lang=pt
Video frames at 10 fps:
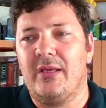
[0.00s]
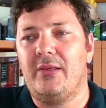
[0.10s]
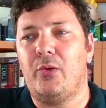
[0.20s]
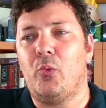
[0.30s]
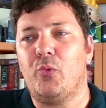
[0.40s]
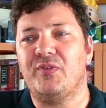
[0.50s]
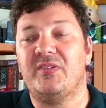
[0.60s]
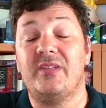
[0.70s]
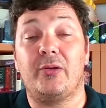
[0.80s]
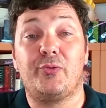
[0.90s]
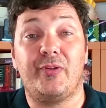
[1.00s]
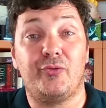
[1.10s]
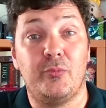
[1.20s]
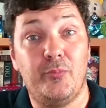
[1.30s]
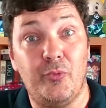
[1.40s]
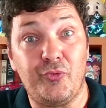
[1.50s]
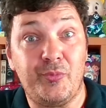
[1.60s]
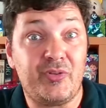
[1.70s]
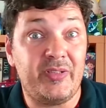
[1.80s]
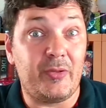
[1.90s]
que eu considero que sejam bons,
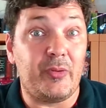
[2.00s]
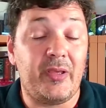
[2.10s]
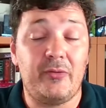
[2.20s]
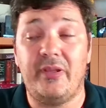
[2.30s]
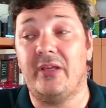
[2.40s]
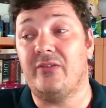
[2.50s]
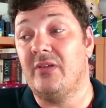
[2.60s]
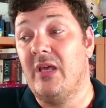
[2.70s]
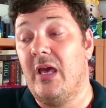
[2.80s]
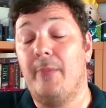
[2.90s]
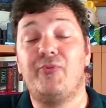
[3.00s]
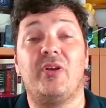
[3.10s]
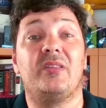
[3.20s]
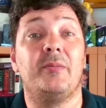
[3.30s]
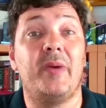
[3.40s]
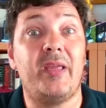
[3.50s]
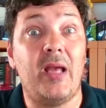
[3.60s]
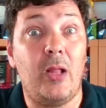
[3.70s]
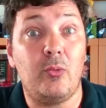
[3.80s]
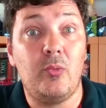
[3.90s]
mas que ninguém conhece. Apostar também em
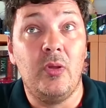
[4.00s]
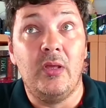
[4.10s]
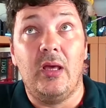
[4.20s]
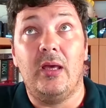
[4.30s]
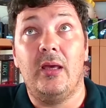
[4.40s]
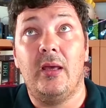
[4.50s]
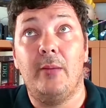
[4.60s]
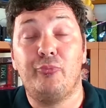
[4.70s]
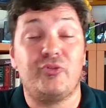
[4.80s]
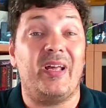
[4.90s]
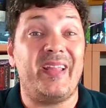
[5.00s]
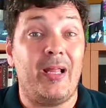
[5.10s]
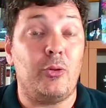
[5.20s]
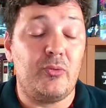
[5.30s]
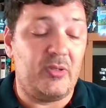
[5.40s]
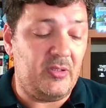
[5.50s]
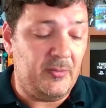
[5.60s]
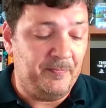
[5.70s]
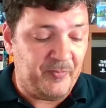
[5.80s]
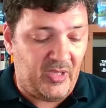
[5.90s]
algo, uh, apostar em algo
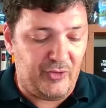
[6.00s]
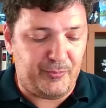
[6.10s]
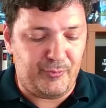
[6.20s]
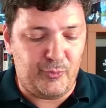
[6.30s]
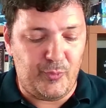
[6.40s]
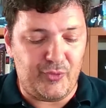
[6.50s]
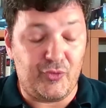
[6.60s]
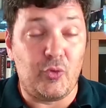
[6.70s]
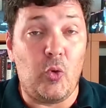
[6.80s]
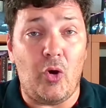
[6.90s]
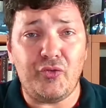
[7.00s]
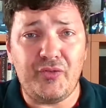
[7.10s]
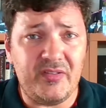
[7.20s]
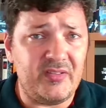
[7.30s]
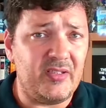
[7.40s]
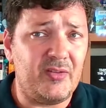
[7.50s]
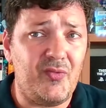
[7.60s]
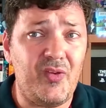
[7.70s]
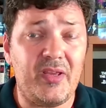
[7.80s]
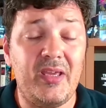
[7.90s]
que as pessoas gostem, se
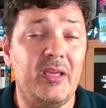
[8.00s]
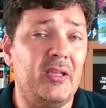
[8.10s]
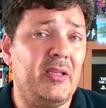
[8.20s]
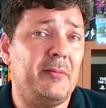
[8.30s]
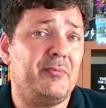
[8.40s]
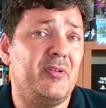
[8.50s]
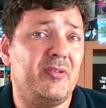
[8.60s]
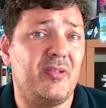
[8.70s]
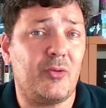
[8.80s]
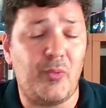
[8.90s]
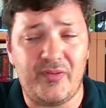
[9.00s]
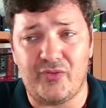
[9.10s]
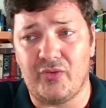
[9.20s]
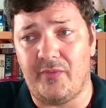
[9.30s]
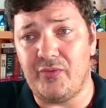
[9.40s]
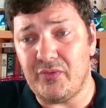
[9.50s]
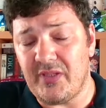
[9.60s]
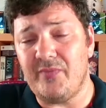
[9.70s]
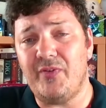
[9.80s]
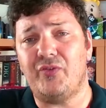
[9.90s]
identifiquem e nem é preciso ser coisas novas. Eu
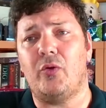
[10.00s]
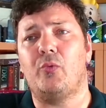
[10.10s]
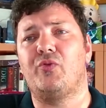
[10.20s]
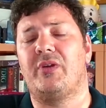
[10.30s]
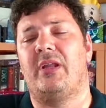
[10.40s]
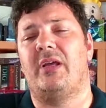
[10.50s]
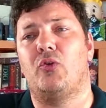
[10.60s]
tenho visto alguns canais,